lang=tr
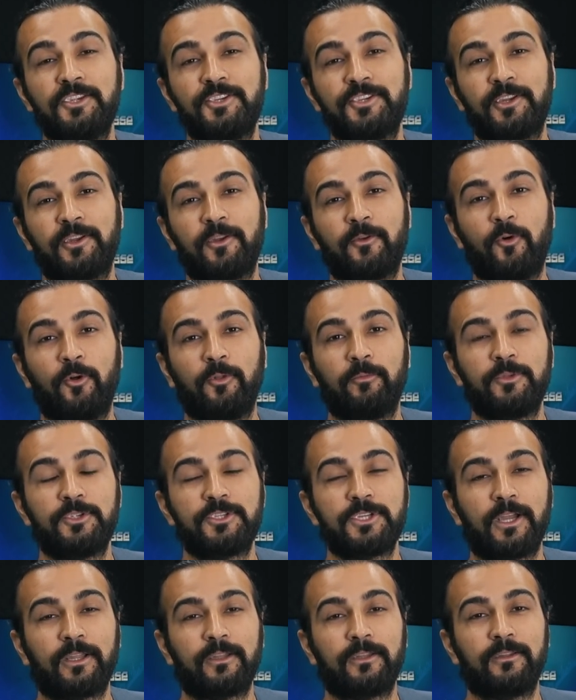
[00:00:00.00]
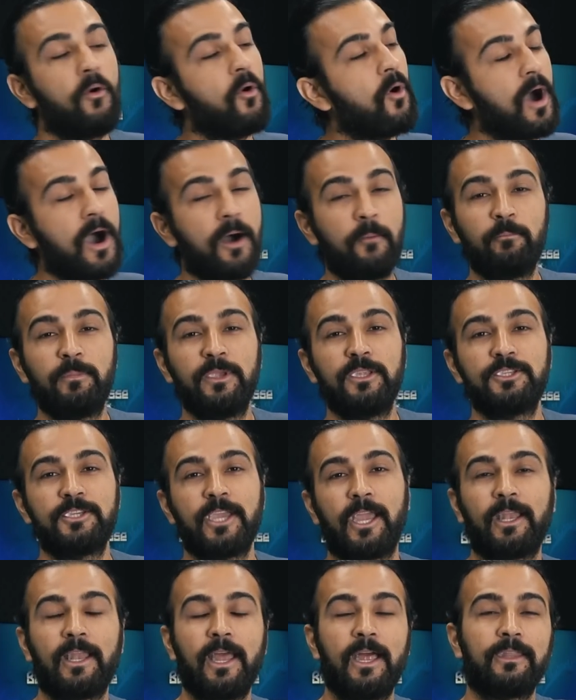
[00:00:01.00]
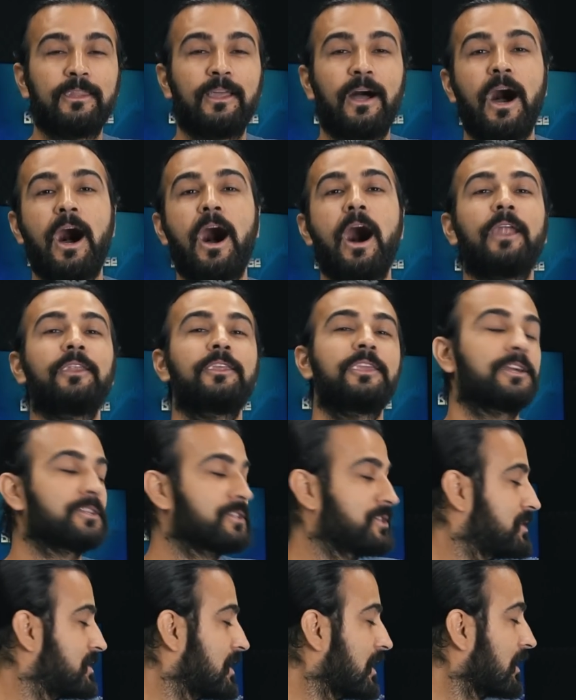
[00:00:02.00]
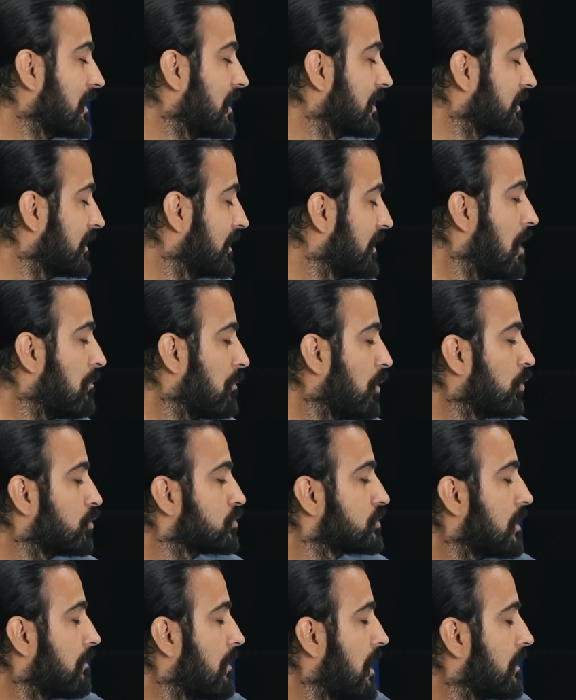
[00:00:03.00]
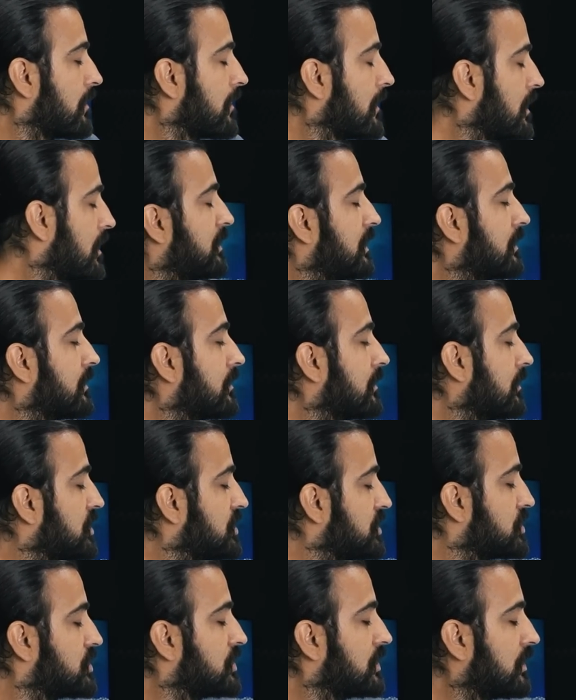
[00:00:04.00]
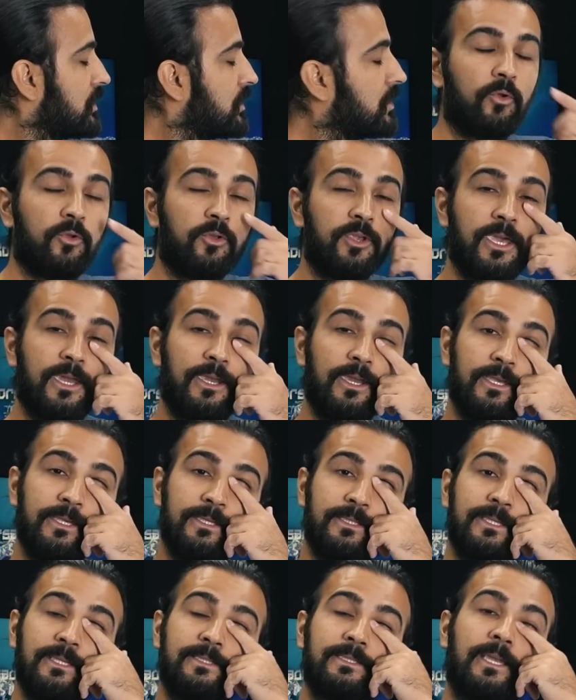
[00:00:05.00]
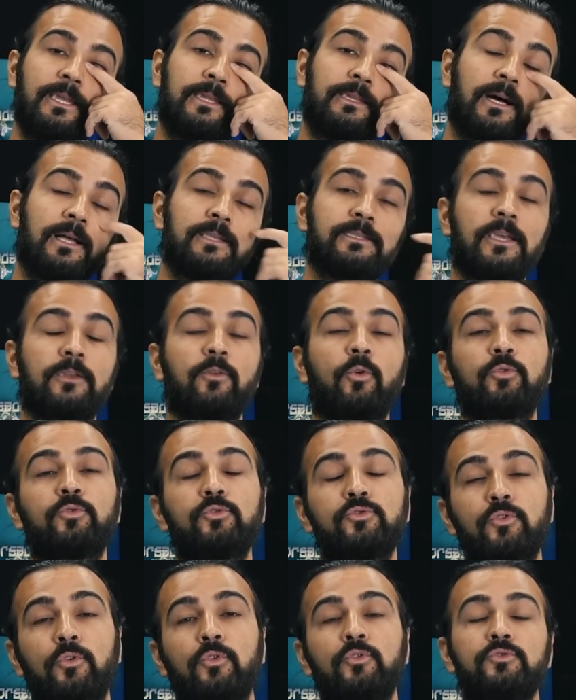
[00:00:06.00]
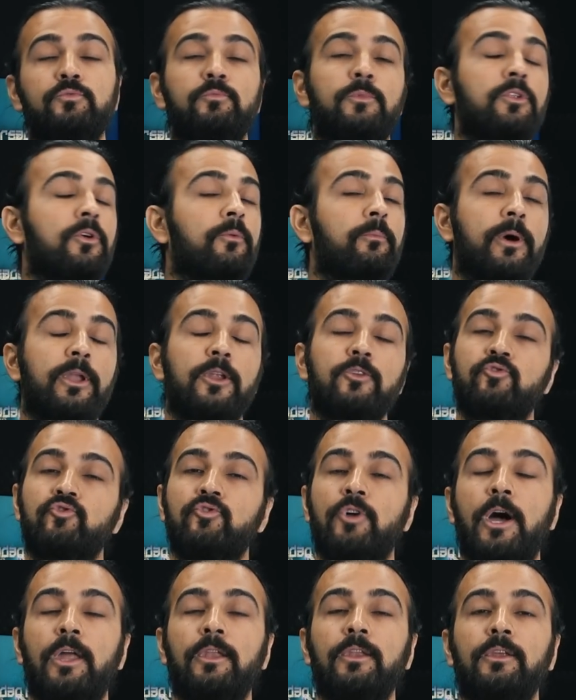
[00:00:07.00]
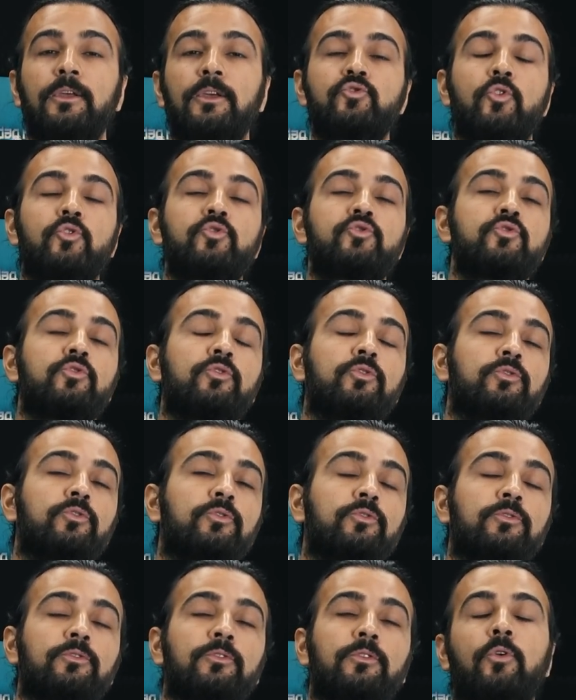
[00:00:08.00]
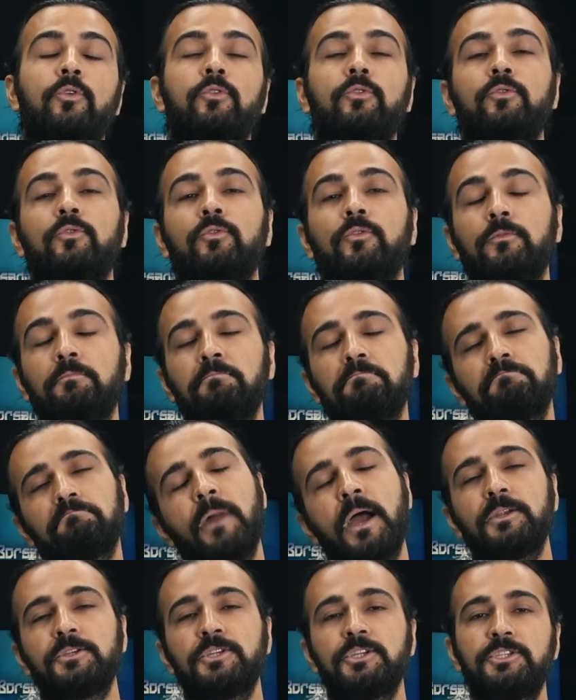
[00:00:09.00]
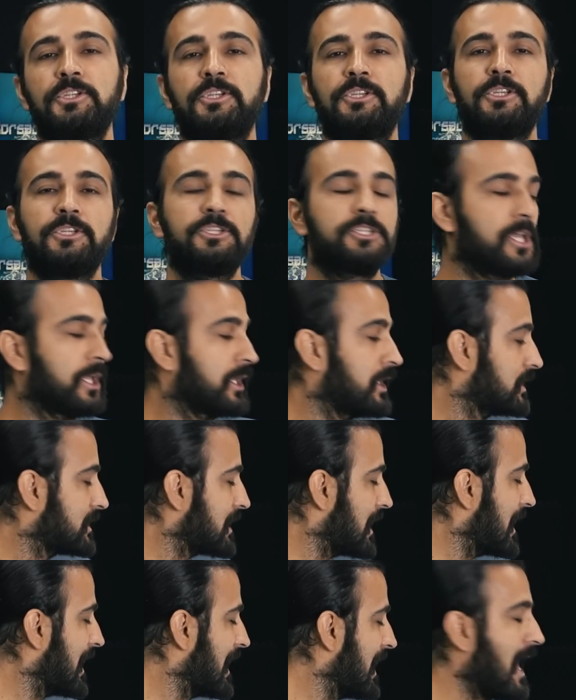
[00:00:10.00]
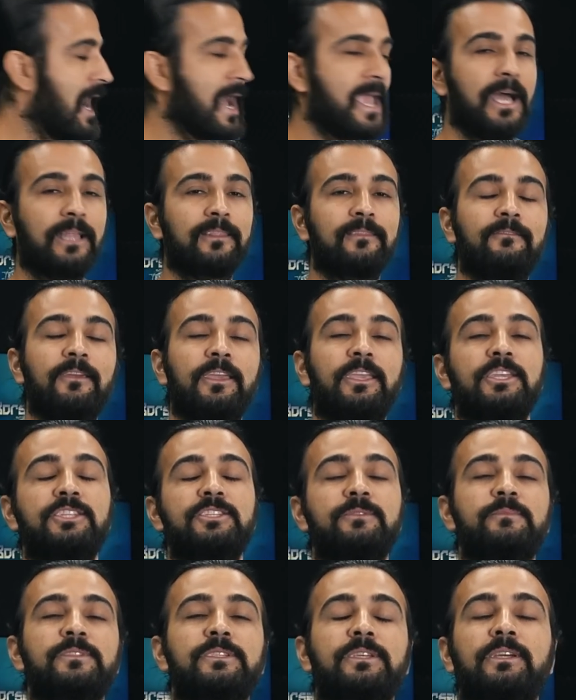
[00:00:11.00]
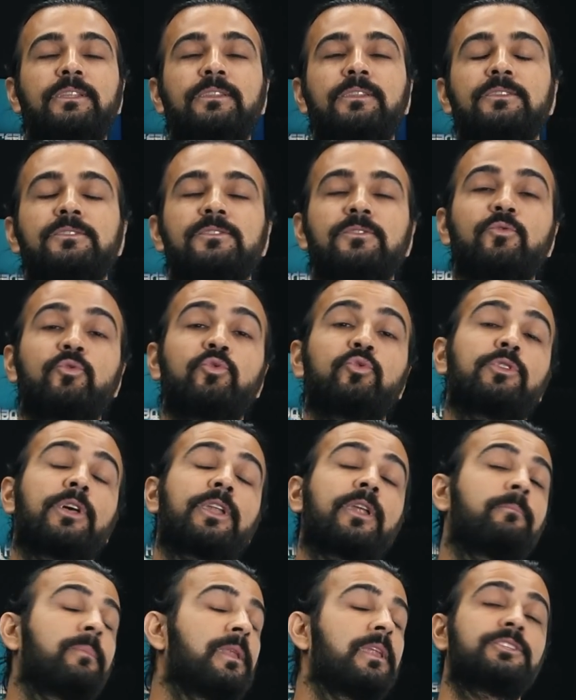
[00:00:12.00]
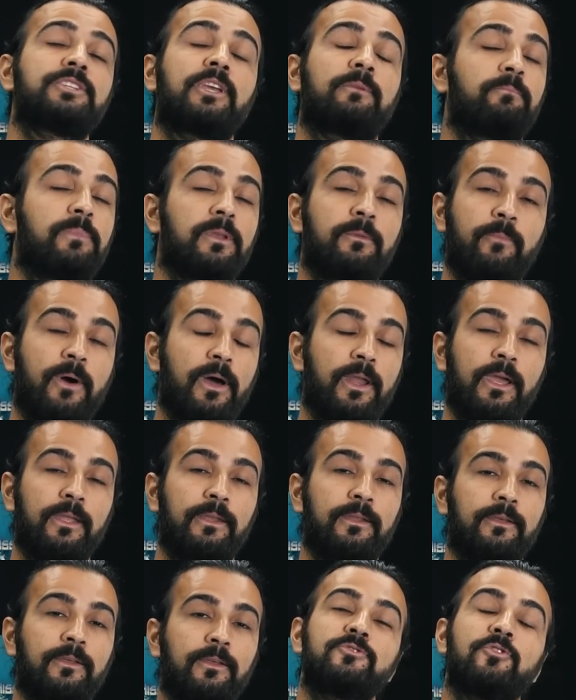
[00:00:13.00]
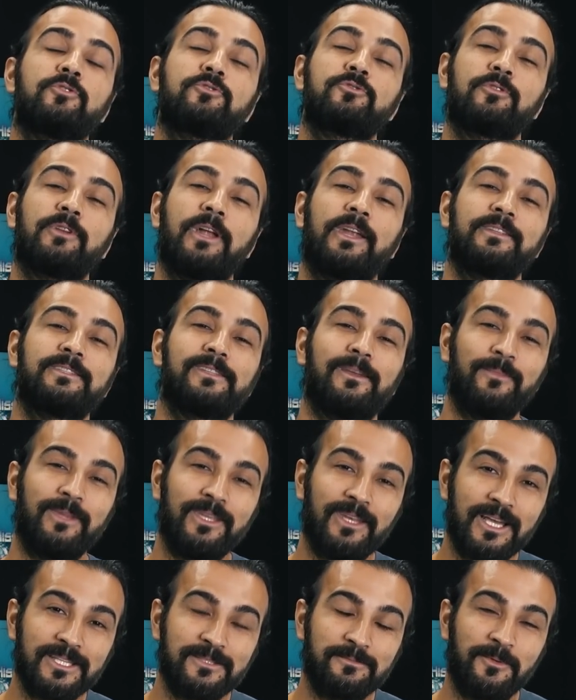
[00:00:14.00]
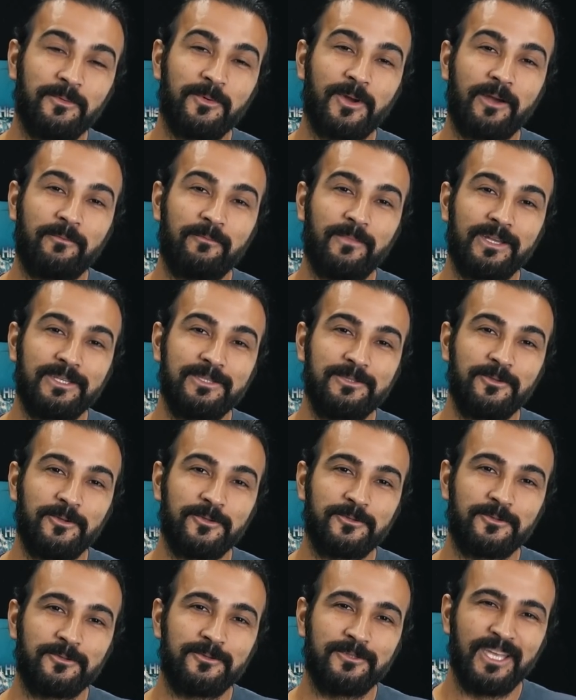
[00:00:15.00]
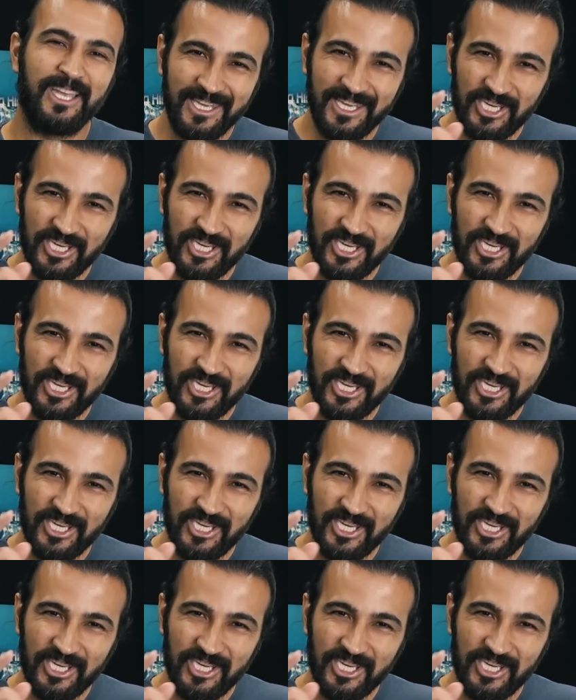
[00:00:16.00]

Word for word: değişiklik olmayacaktı. O an bineceklerdi, anı yaşayacaklardı. Ama o zaman bir kişi onun yerine hisse senedi alsaydı 39 milyon para şu an çocuğunun, torununun bence ciddi şekilde hayat ve geçim sıkıntısını kurtarabilecek bir paraydı. Çocuklarınıza miras mı bırakmak istiyorsunuz?